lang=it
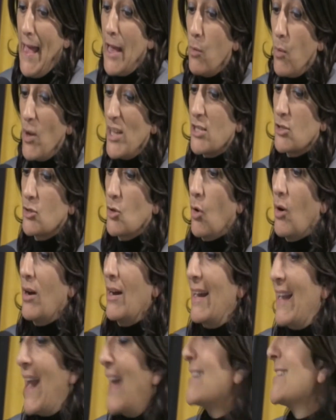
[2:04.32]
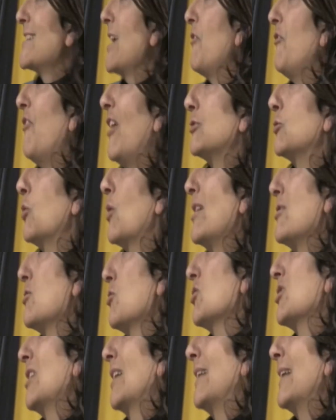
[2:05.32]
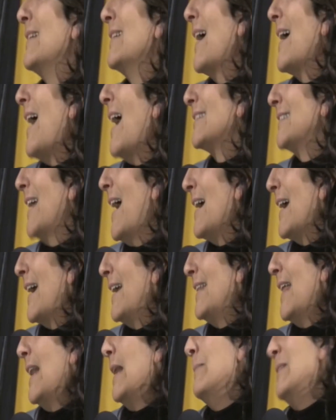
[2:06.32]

E questo grazie al fatto che sono state indagate anche